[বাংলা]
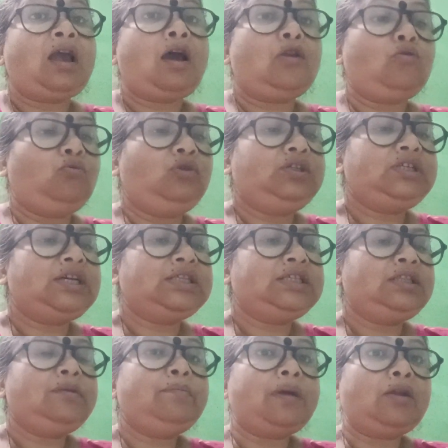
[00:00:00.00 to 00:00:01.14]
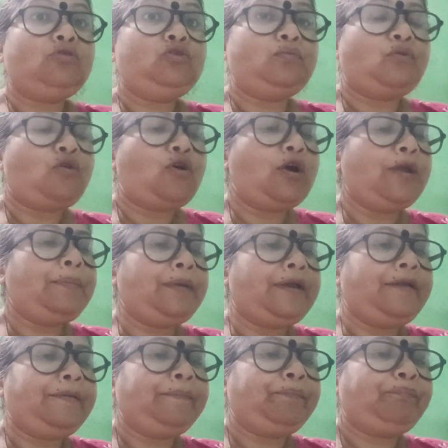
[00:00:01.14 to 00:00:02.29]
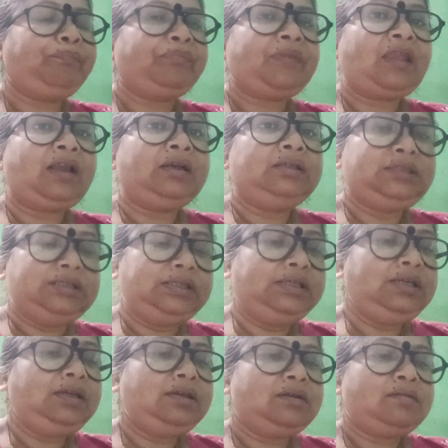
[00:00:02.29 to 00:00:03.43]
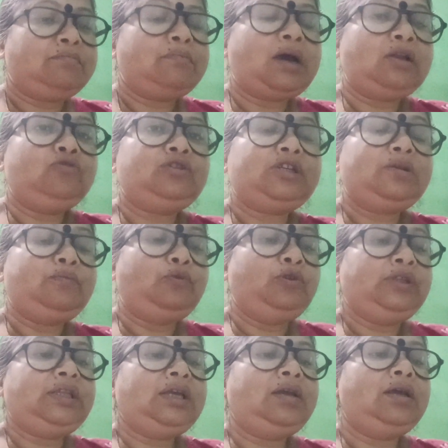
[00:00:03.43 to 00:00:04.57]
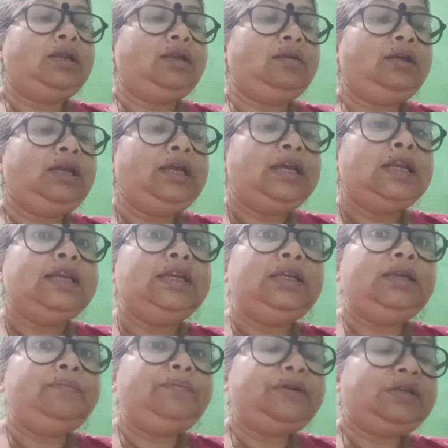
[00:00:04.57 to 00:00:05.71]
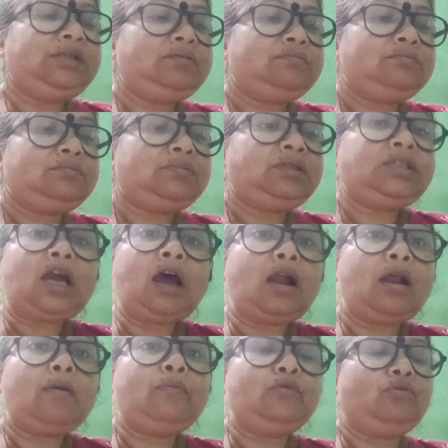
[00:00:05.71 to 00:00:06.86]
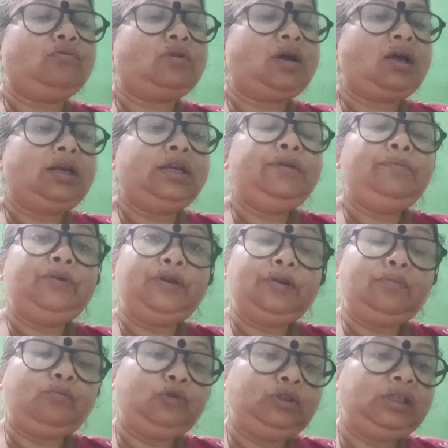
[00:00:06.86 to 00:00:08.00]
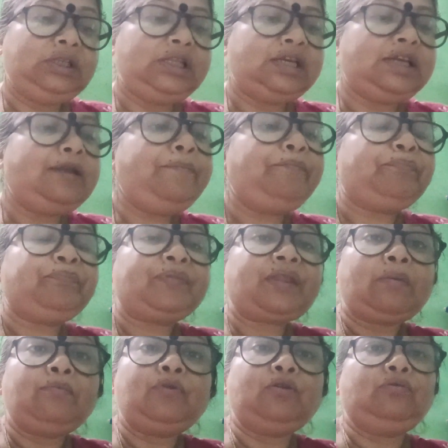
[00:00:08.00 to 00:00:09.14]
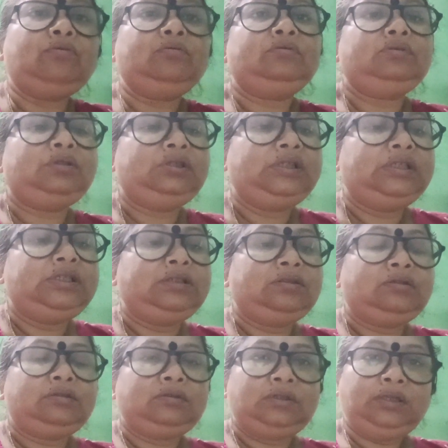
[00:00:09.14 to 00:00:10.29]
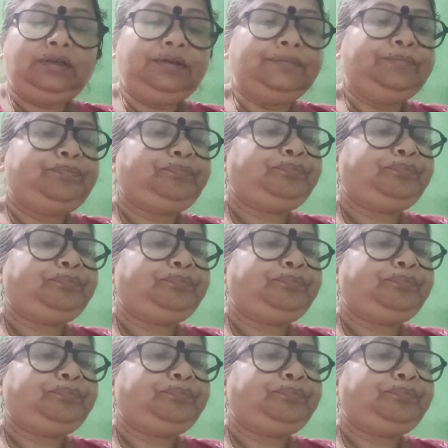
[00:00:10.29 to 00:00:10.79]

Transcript: আর ওর সাজাতে মানুষ ভয় পায় যে মানুষকে বলতে হলে লিমিট ছাড়া বলো না লিমিটের মধ্যে থেকে বলো হ্যাঁ